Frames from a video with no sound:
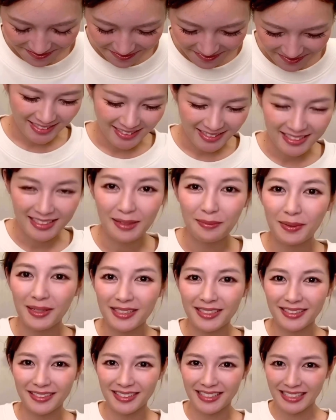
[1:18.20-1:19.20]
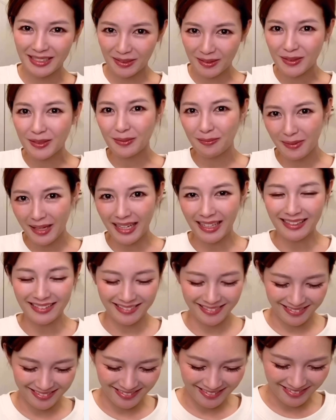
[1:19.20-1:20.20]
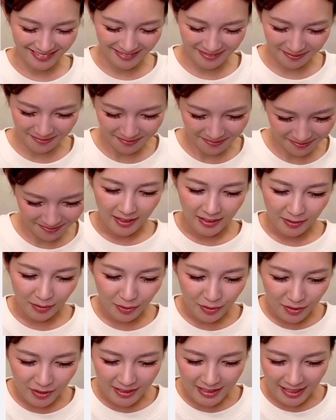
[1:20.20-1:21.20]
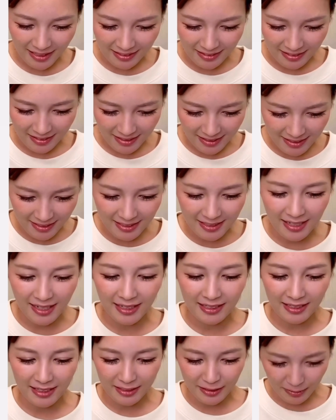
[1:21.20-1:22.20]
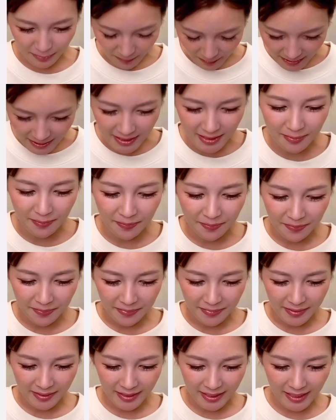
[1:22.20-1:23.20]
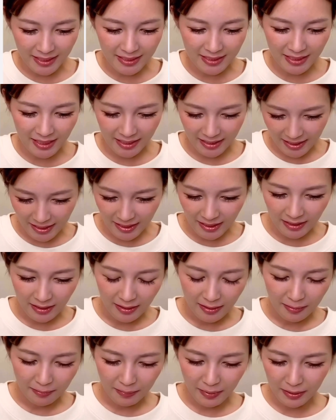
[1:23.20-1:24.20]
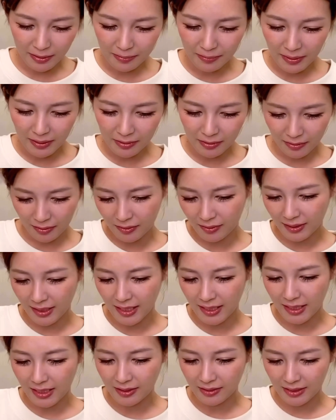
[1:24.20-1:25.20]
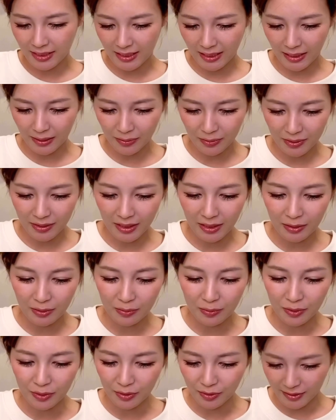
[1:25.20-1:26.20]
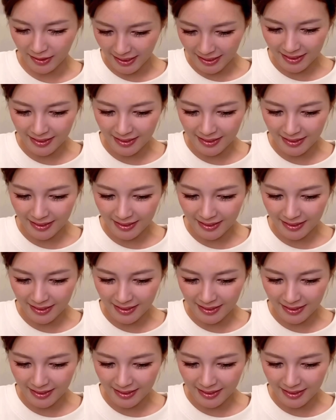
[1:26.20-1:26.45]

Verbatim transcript: じゃあまずひとつめ、突然失礼いたします。現在〇〇の大学に通っているものです。